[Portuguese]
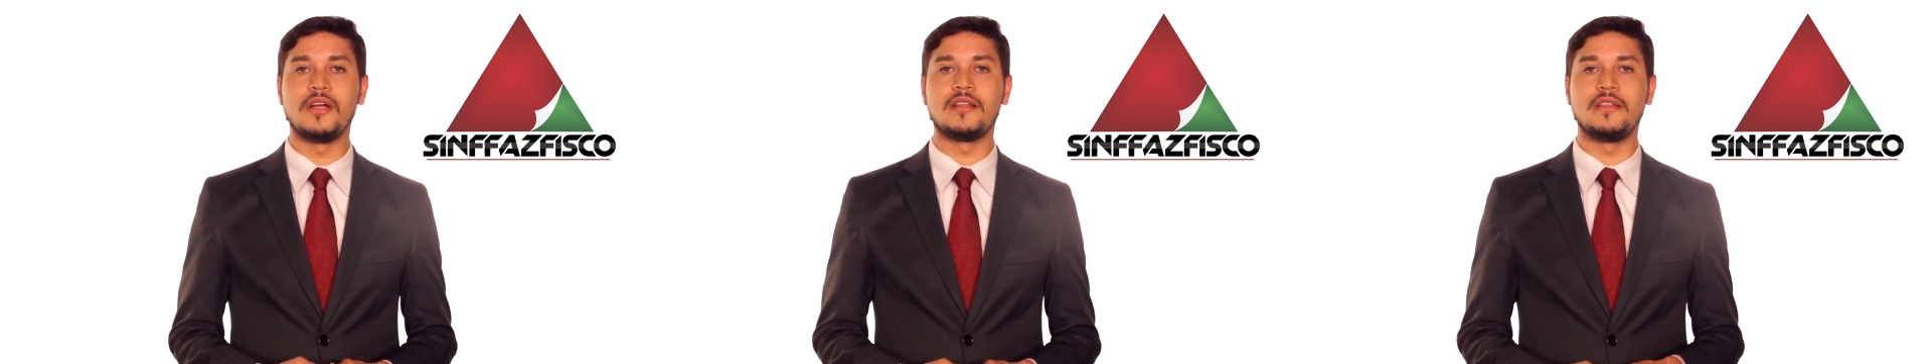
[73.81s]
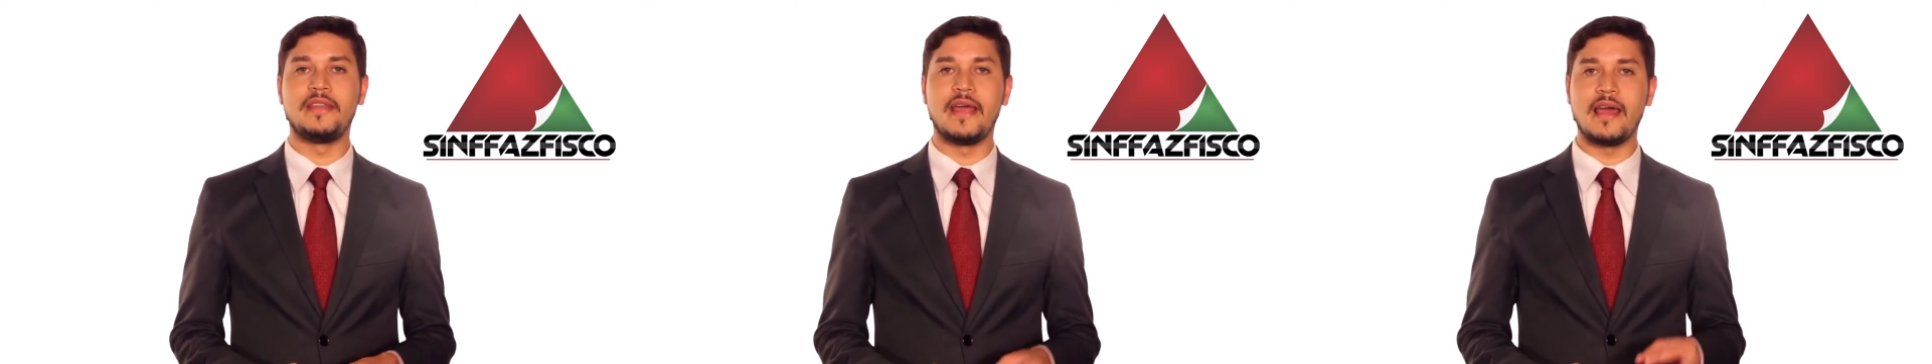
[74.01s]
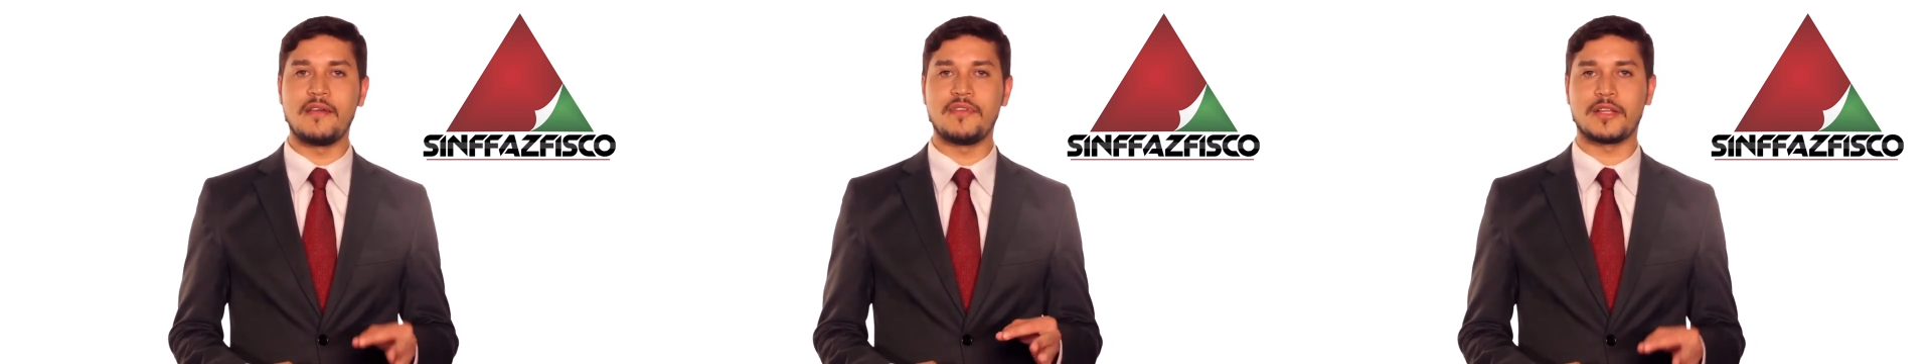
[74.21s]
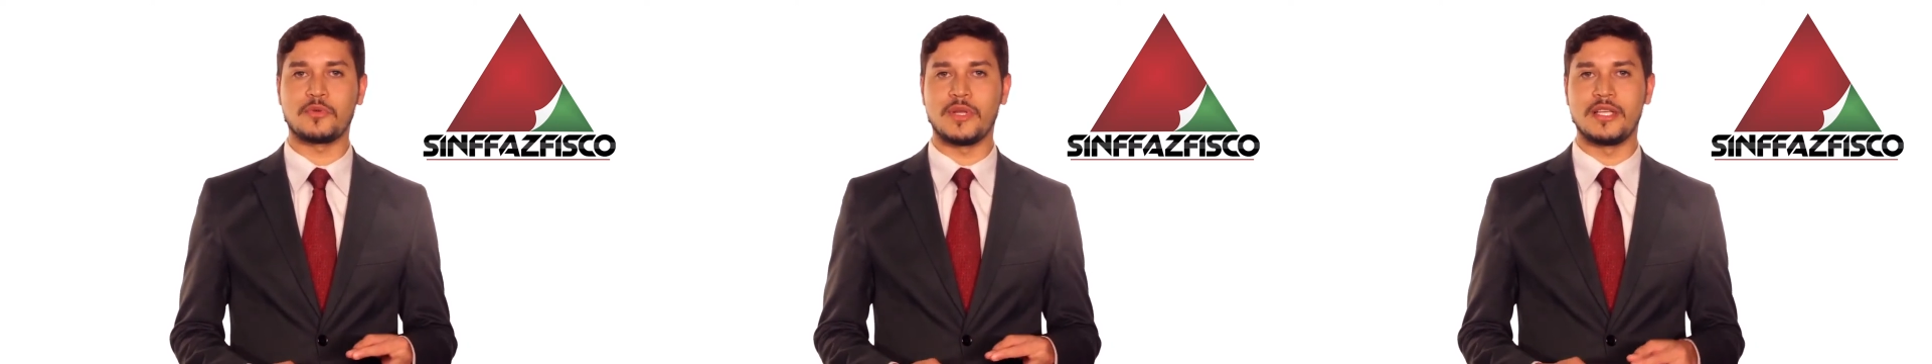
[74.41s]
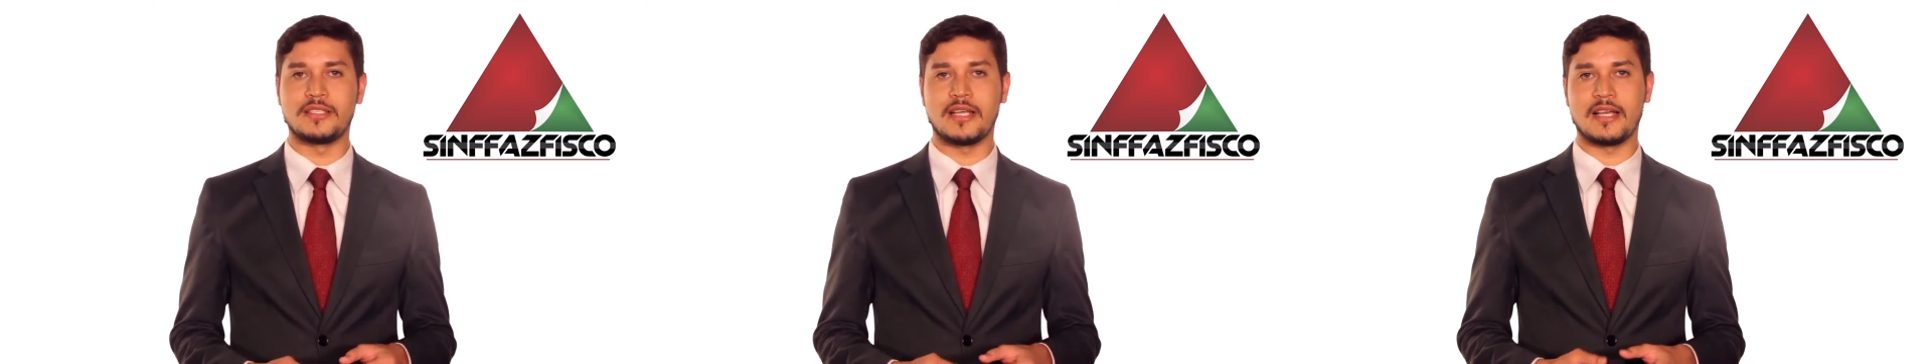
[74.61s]
deve
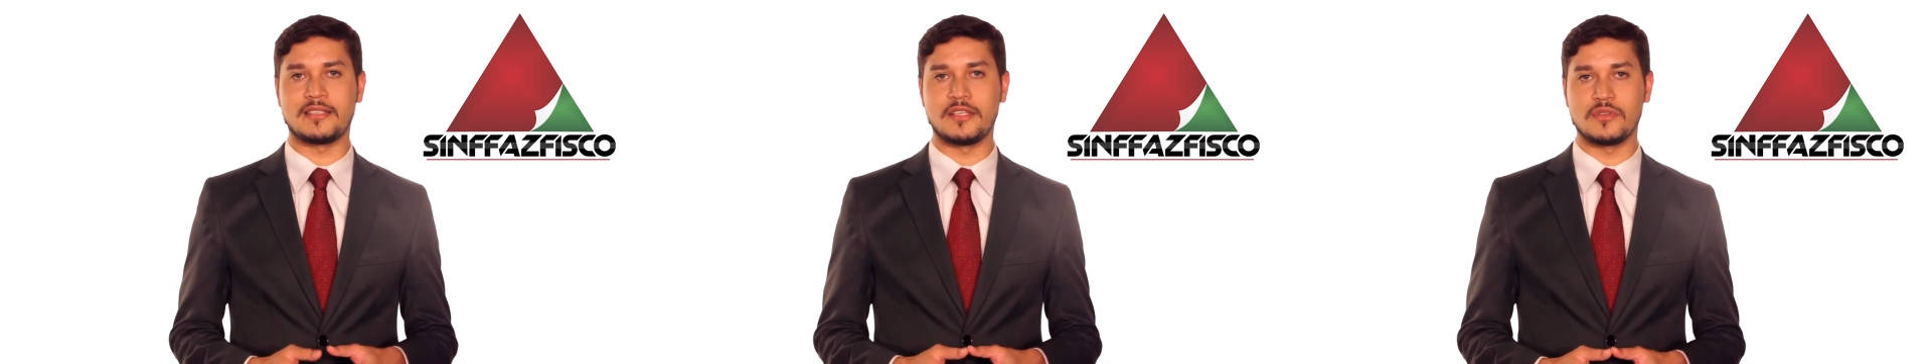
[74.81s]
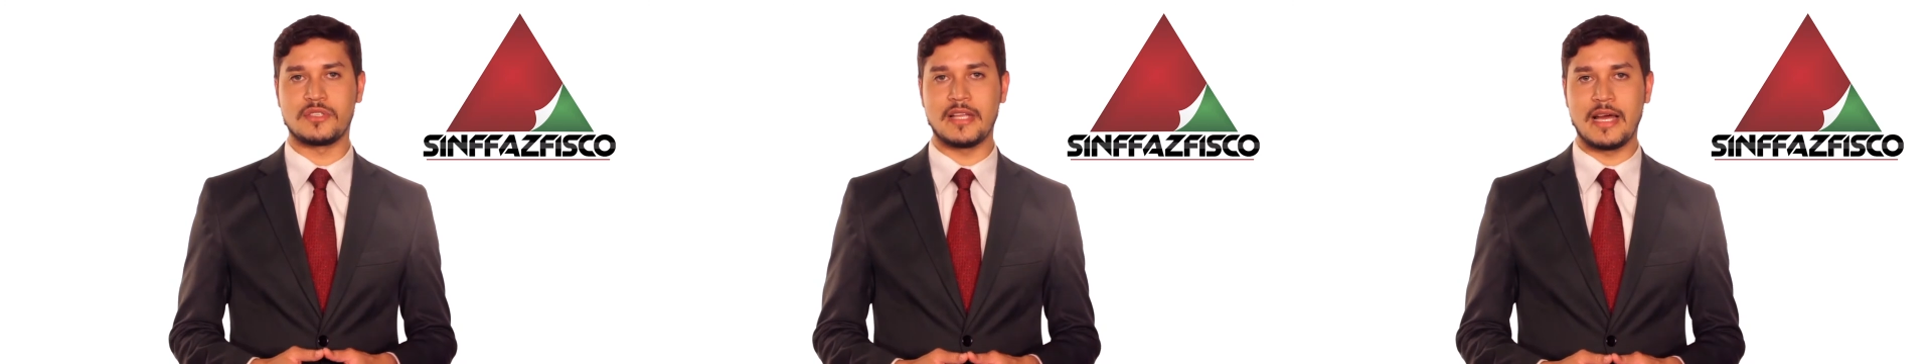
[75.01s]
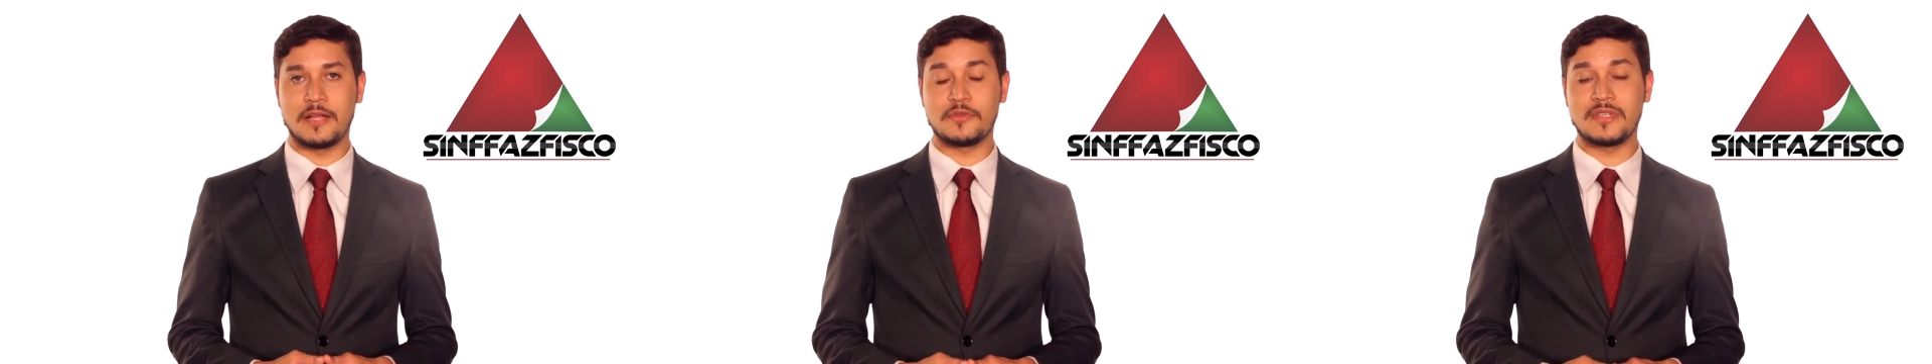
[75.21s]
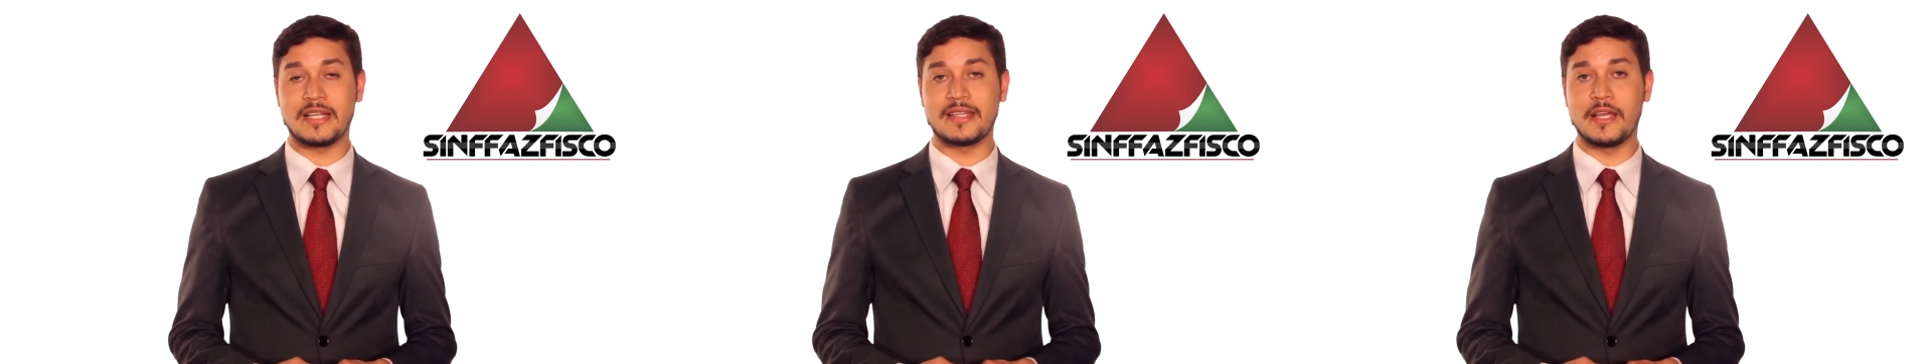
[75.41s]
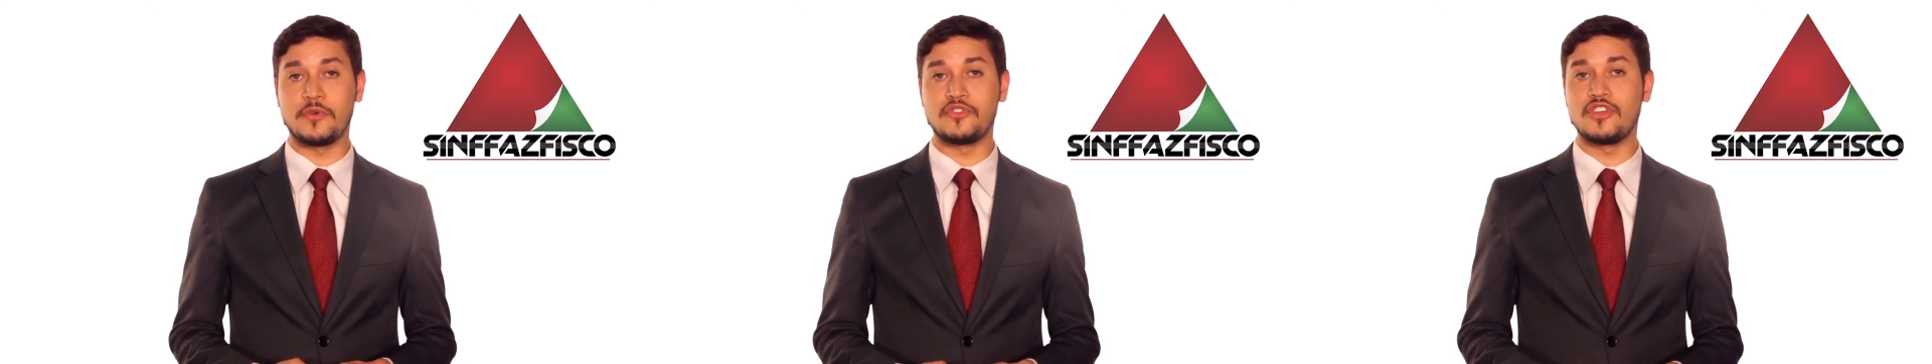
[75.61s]
atualizar seus dados
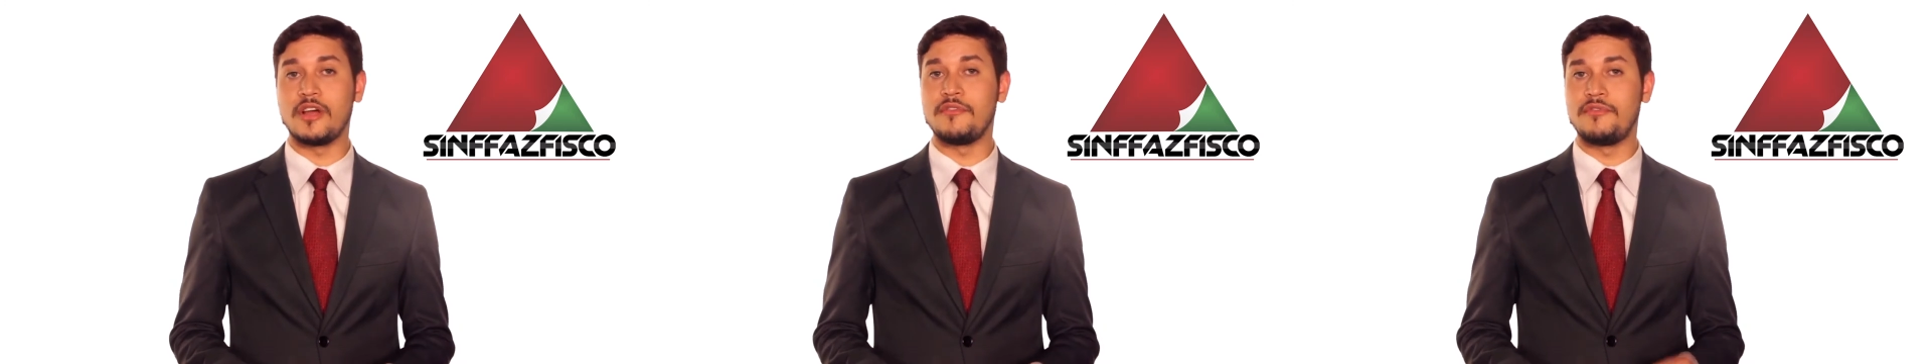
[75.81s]
até o dia